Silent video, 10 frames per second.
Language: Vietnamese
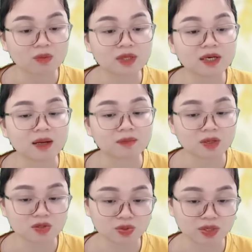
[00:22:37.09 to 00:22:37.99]
Nên tôi không
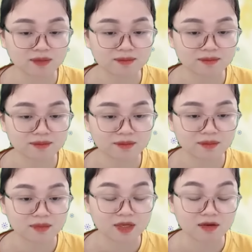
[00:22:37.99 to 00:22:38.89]
thích làm to chuyện
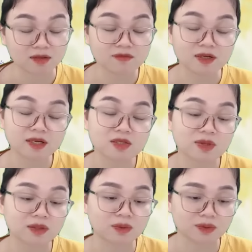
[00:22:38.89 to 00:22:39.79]
Ảnh hưởng tới
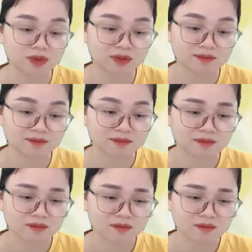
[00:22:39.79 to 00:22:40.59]
việc kinh doanh của tôi